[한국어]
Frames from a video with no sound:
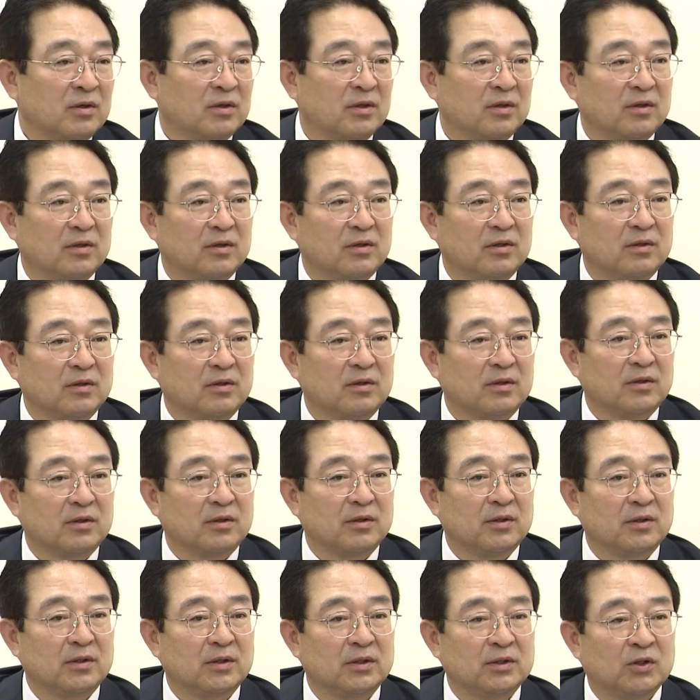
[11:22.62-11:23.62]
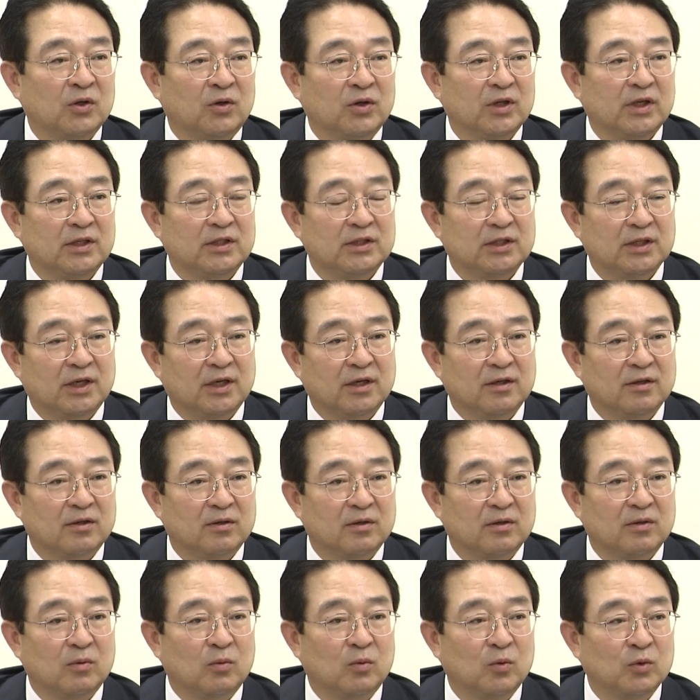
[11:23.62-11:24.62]
그 저희 이제
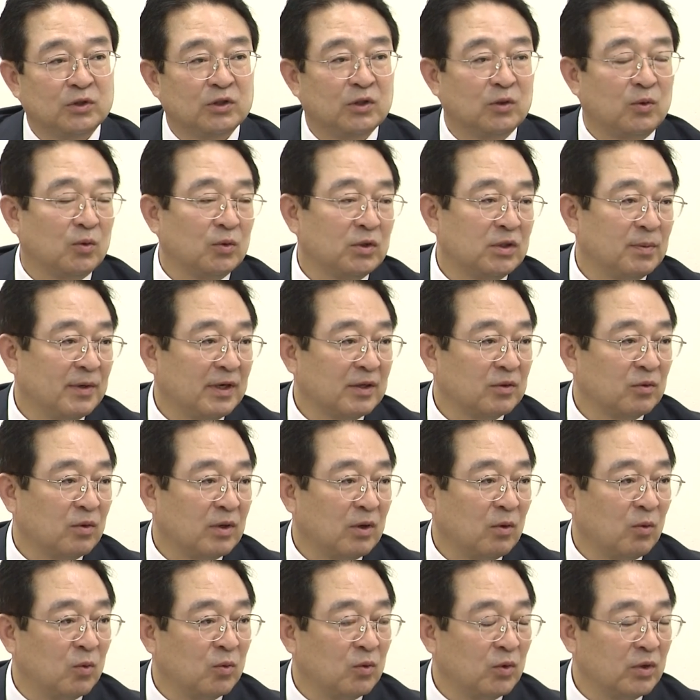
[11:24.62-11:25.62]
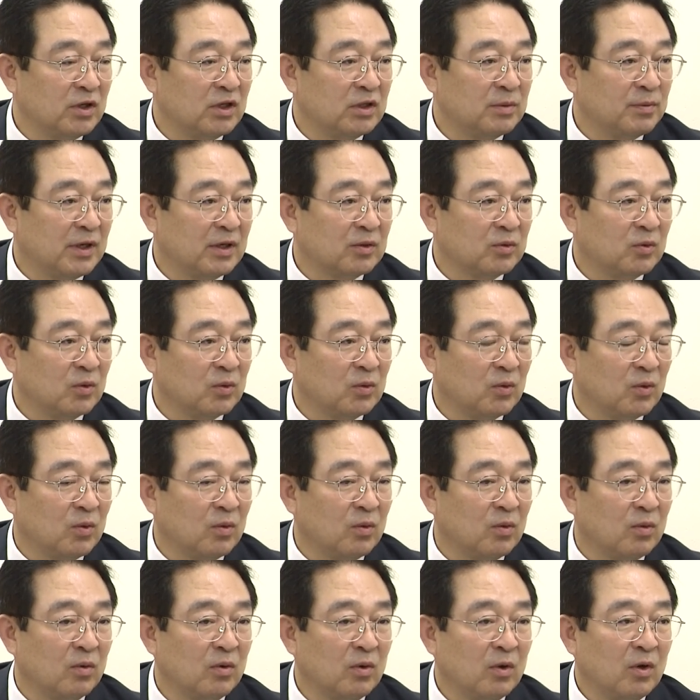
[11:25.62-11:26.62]
그 575 지방도나 501
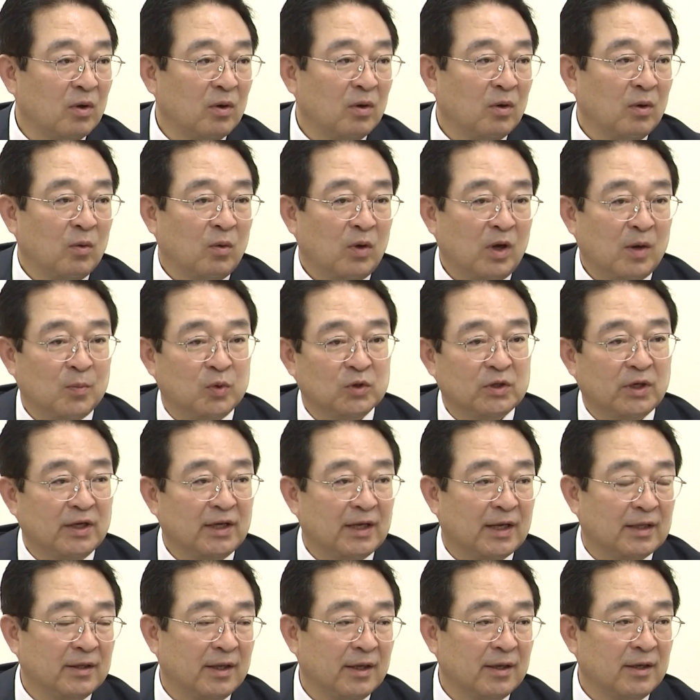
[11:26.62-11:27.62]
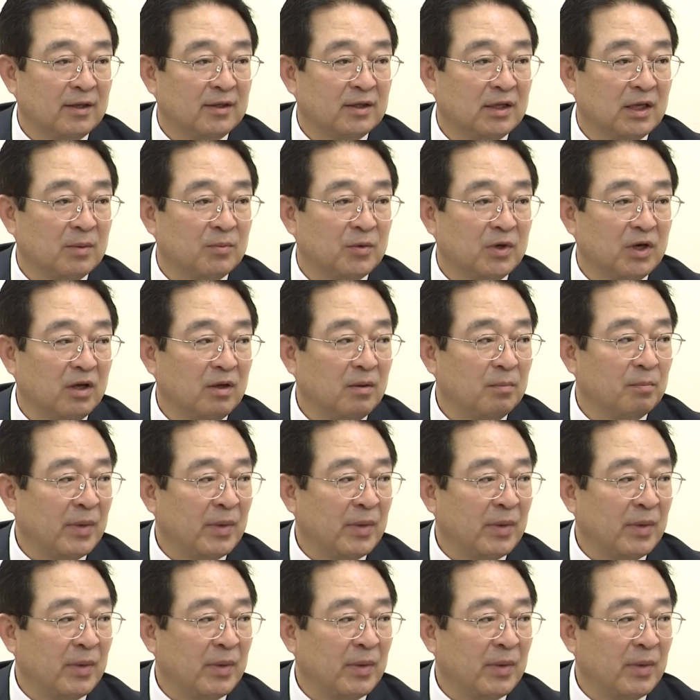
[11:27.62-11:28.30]
지방도도 확포장이 안 됐기 때문에